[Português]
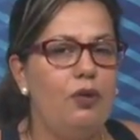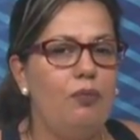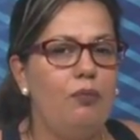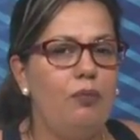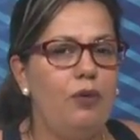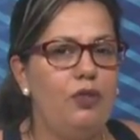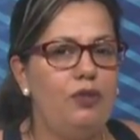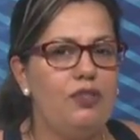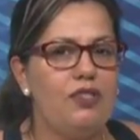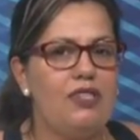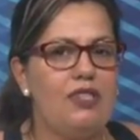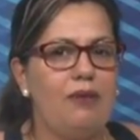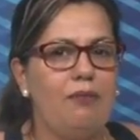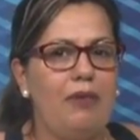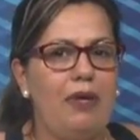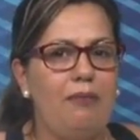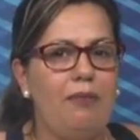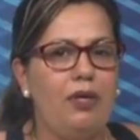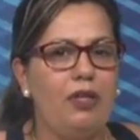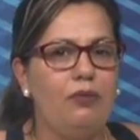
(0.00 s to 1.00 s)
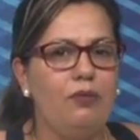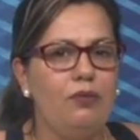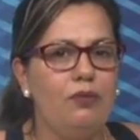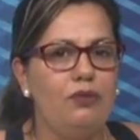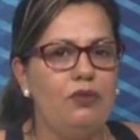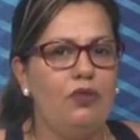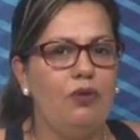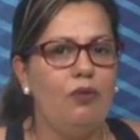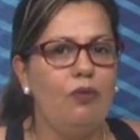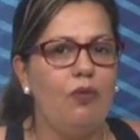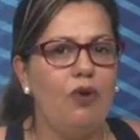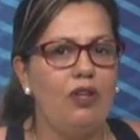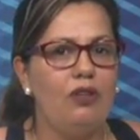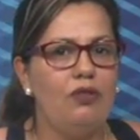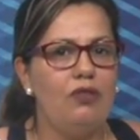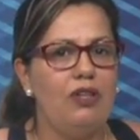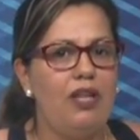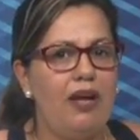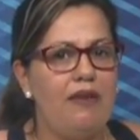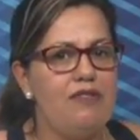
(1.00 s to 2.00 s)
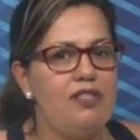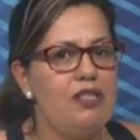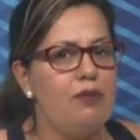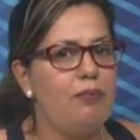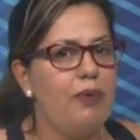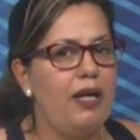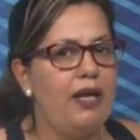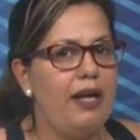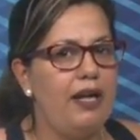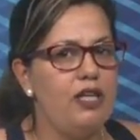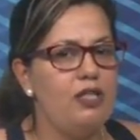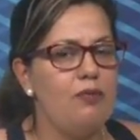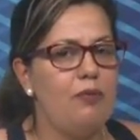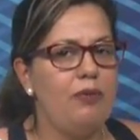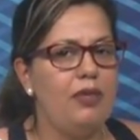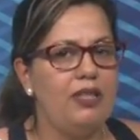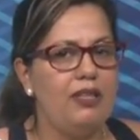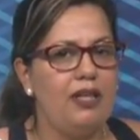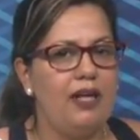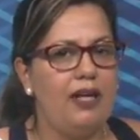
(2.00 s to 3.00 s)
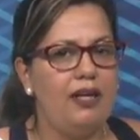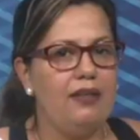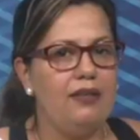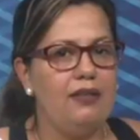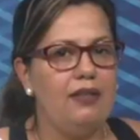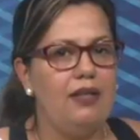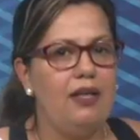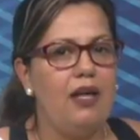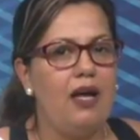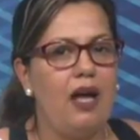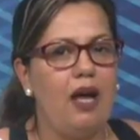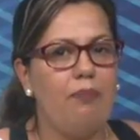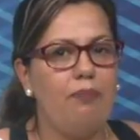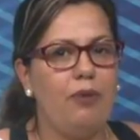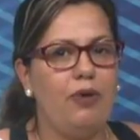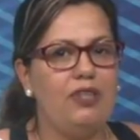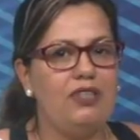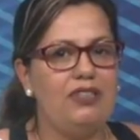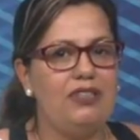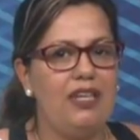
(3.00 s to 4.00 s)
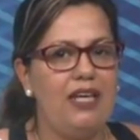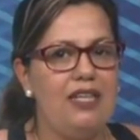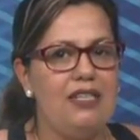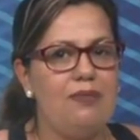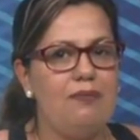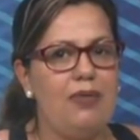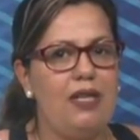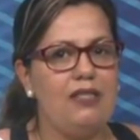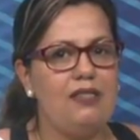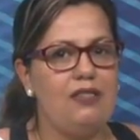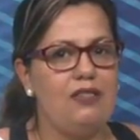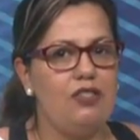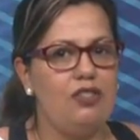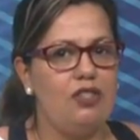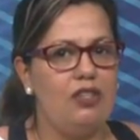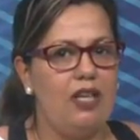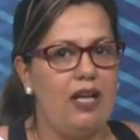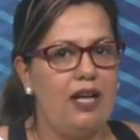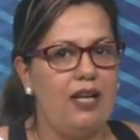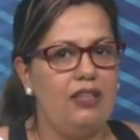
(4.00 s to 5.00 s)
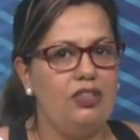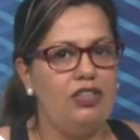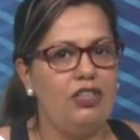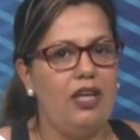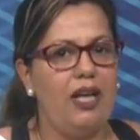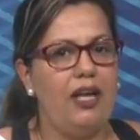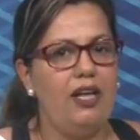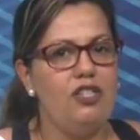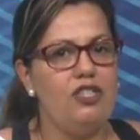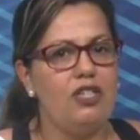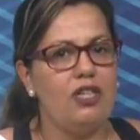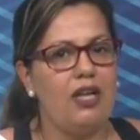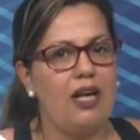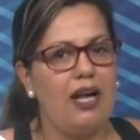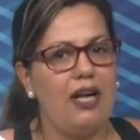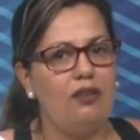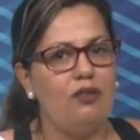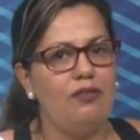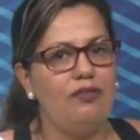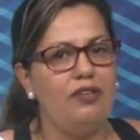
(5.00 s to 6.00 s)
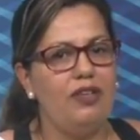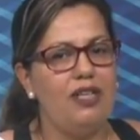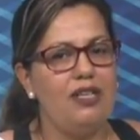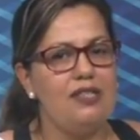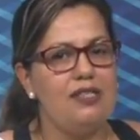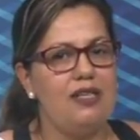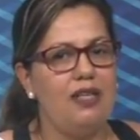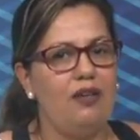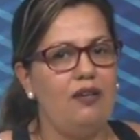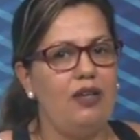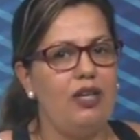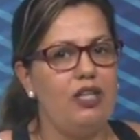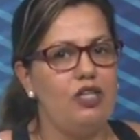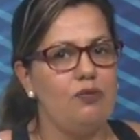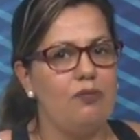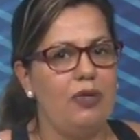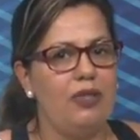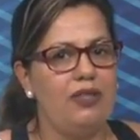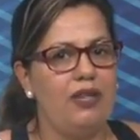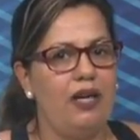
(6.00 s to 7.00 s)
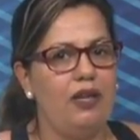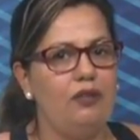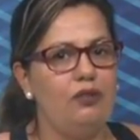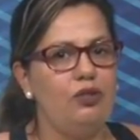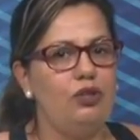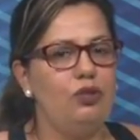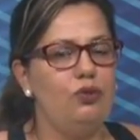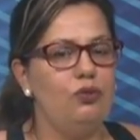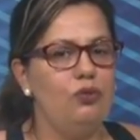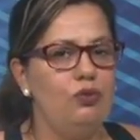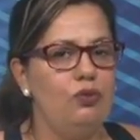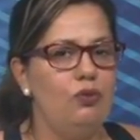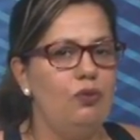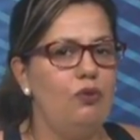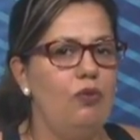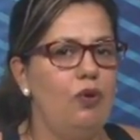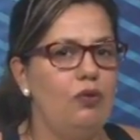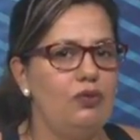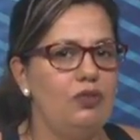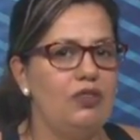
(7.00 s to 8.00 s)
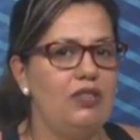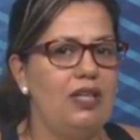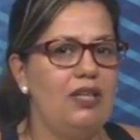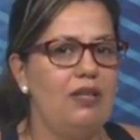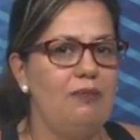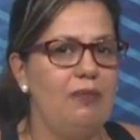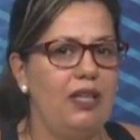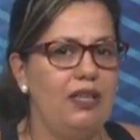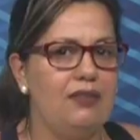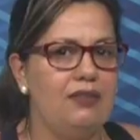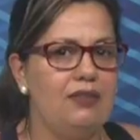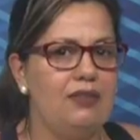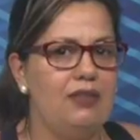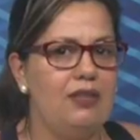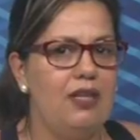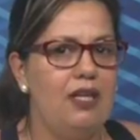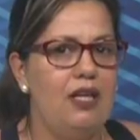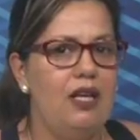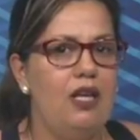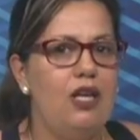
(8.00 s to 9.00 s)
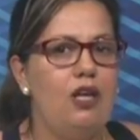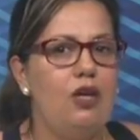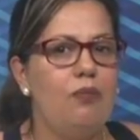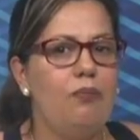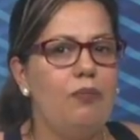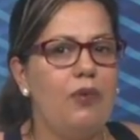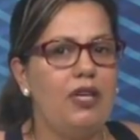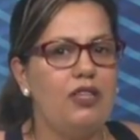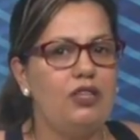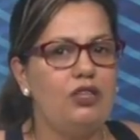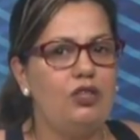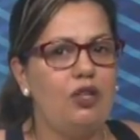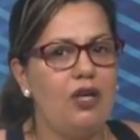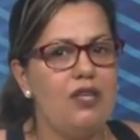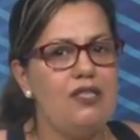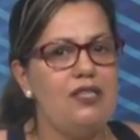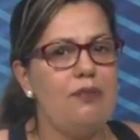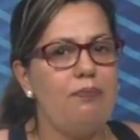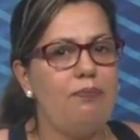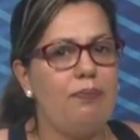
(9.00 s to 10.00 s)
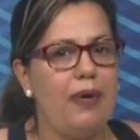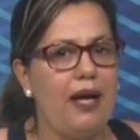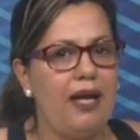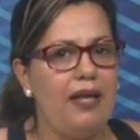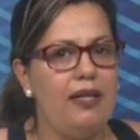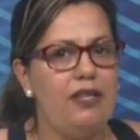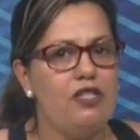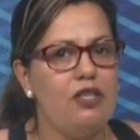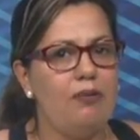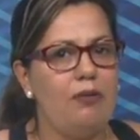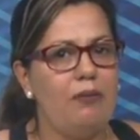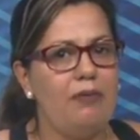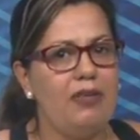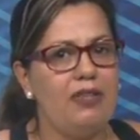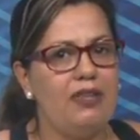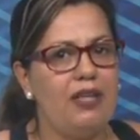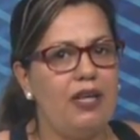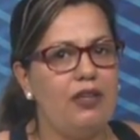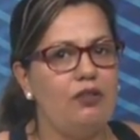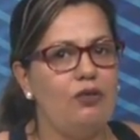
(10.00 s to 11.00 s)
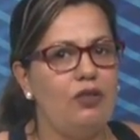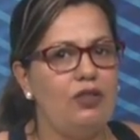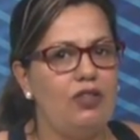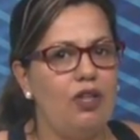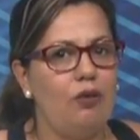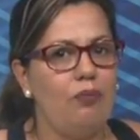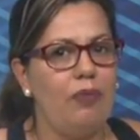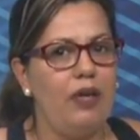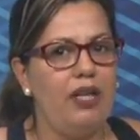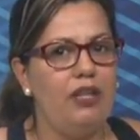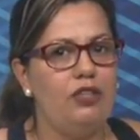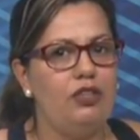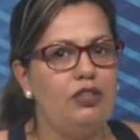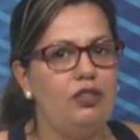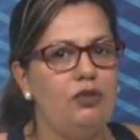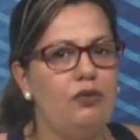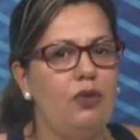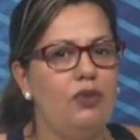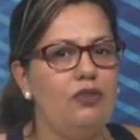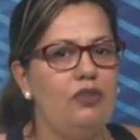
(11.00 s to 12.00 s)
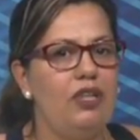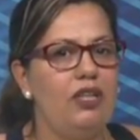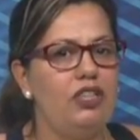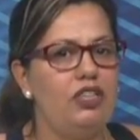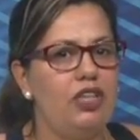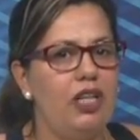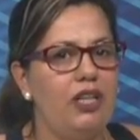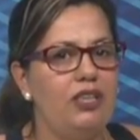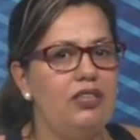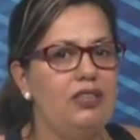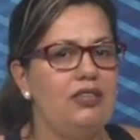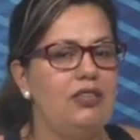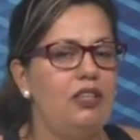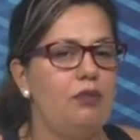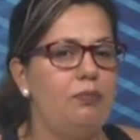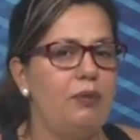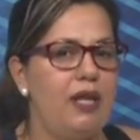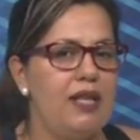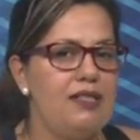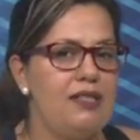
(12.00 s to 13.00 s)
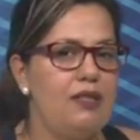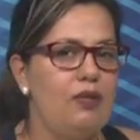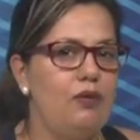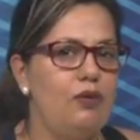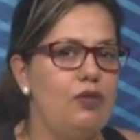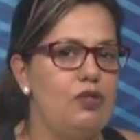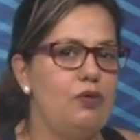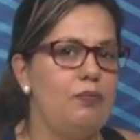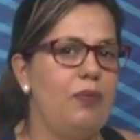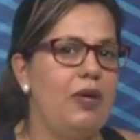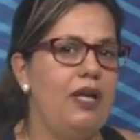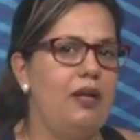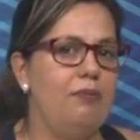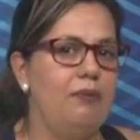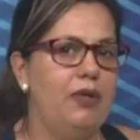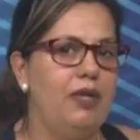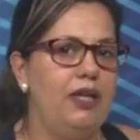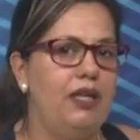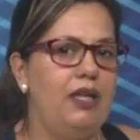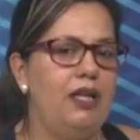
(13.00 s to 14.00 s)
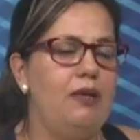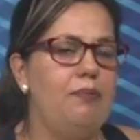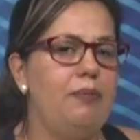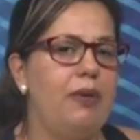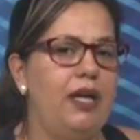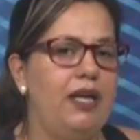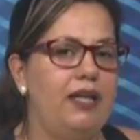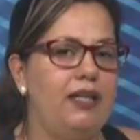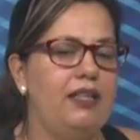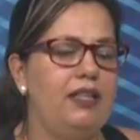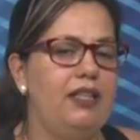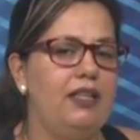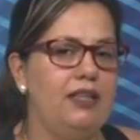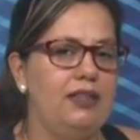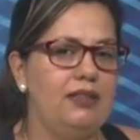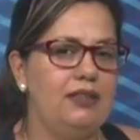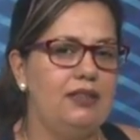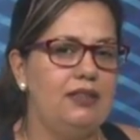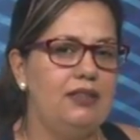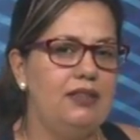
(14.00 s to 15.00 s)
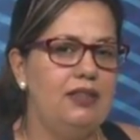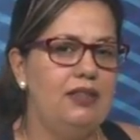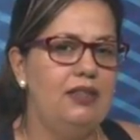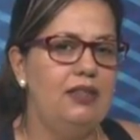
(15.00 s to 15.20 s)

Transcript: Muitos também perguntam quando deve se parar de amamentar. Após seis meses de idade, é indicado oferecer o leite materno junto com outros alimentos, mas só se para de amamentar totalmente quando deixar de ser prazeroso para a mãe e para a criança.